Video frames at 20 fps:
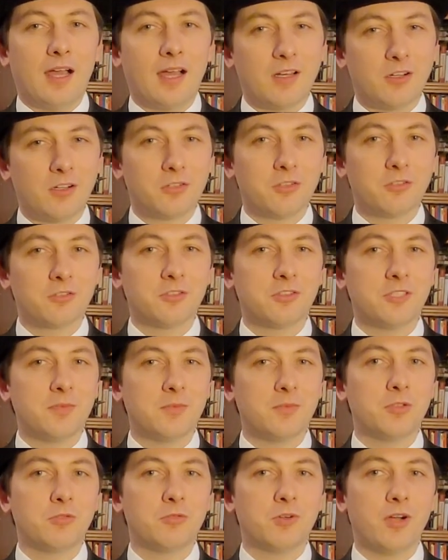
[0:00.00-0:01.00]
alors que ce
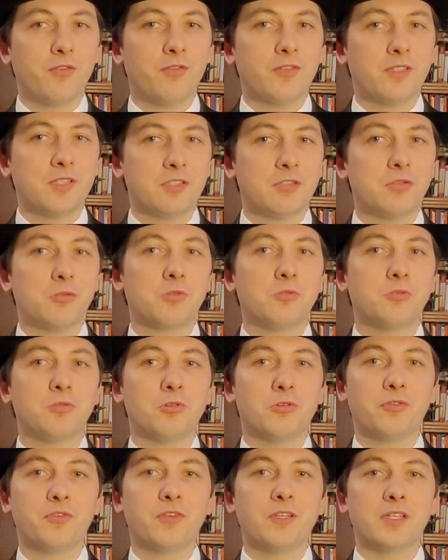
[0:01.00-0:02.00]
type de coiffe était surtout
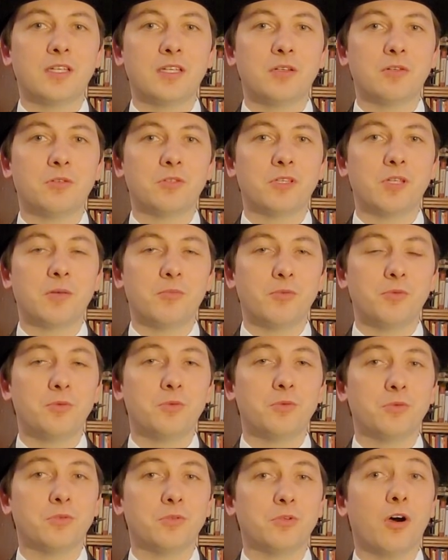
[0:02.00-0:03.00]
confiné au
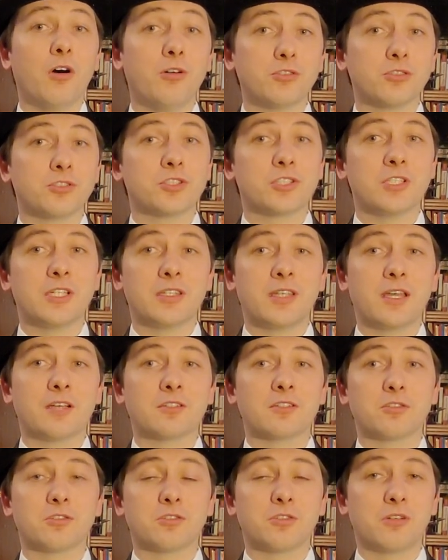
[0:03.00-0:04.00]
début aux ranchs des
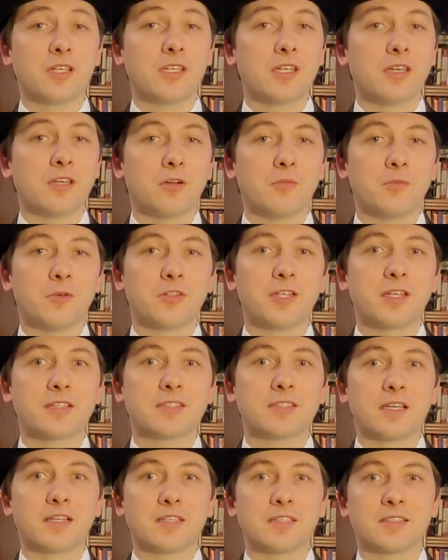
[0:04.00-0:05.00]
terres ensoleillées comme le
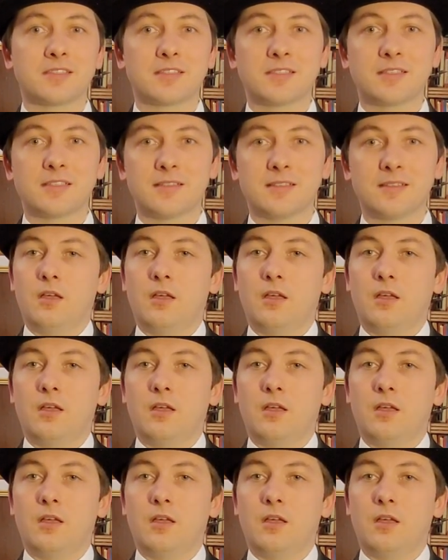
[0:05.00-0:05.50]
Texas.